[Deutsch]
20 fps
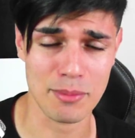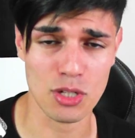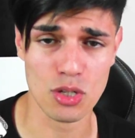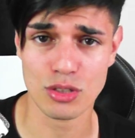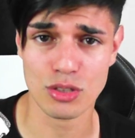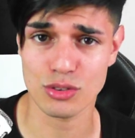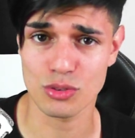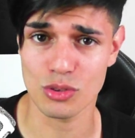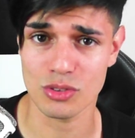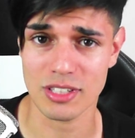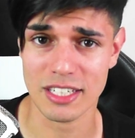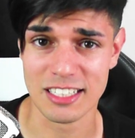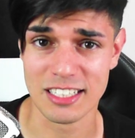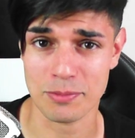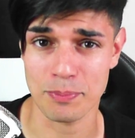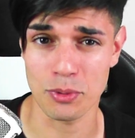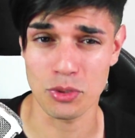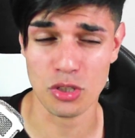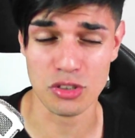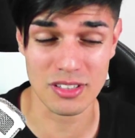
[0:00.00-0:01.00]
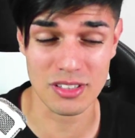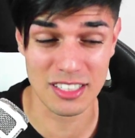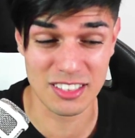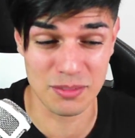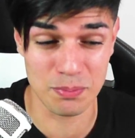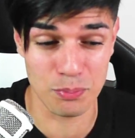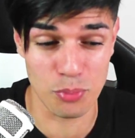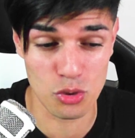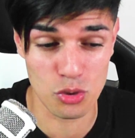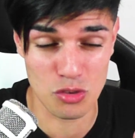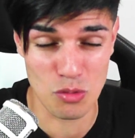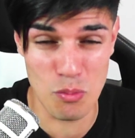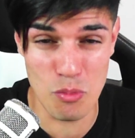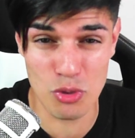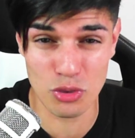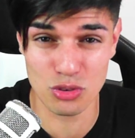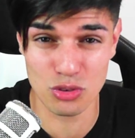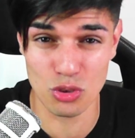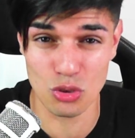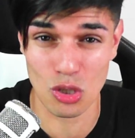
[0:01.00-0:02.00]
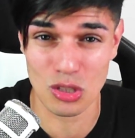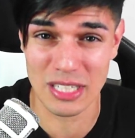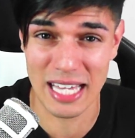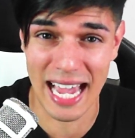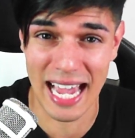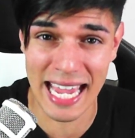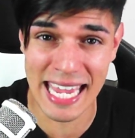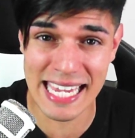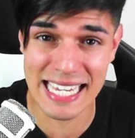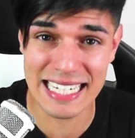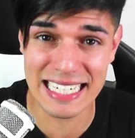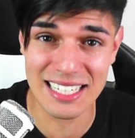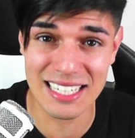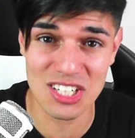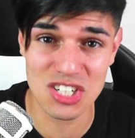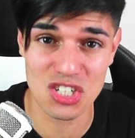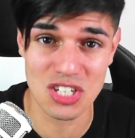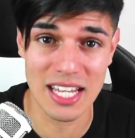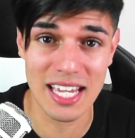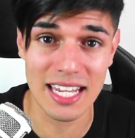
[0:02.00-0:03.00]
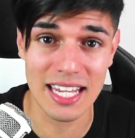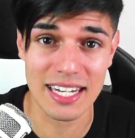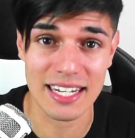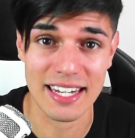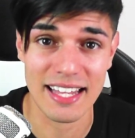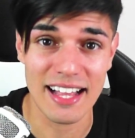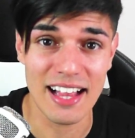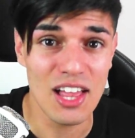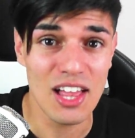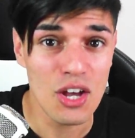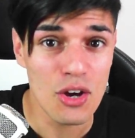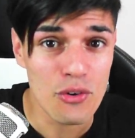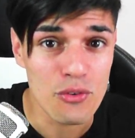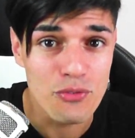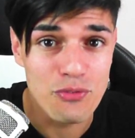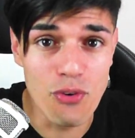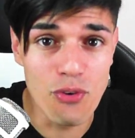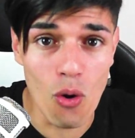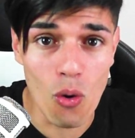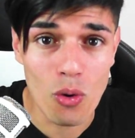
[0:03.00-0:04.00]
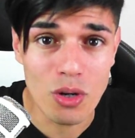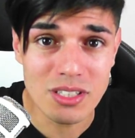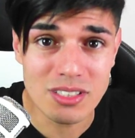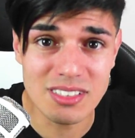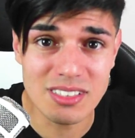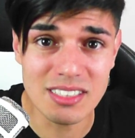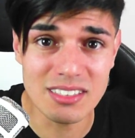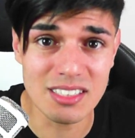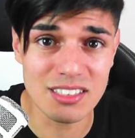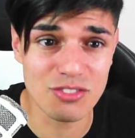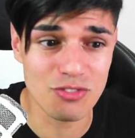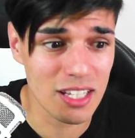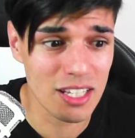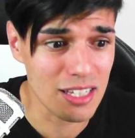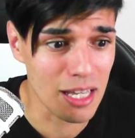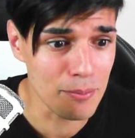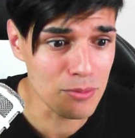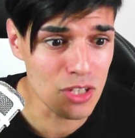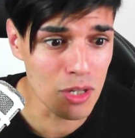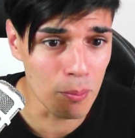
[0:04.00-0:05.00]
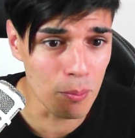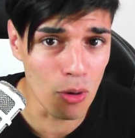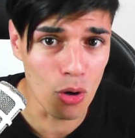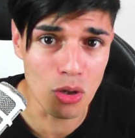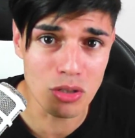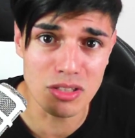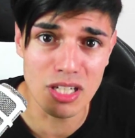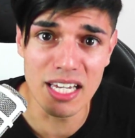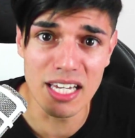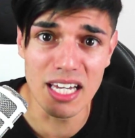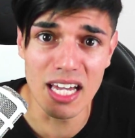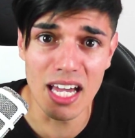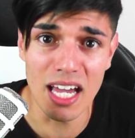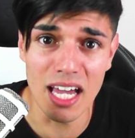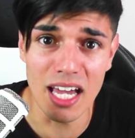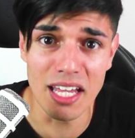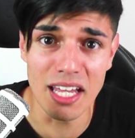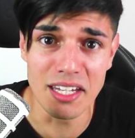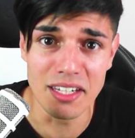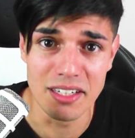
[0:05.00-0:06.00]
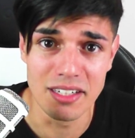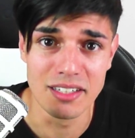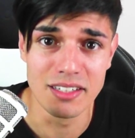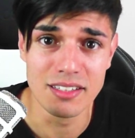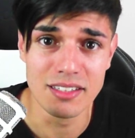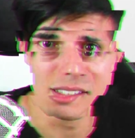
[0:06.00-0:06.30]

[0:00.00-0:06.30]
noch zu sehen. Das bedeutet, das Boot müsste dort eigentlich stehen. Wo ist dieses verdammte Boot hin?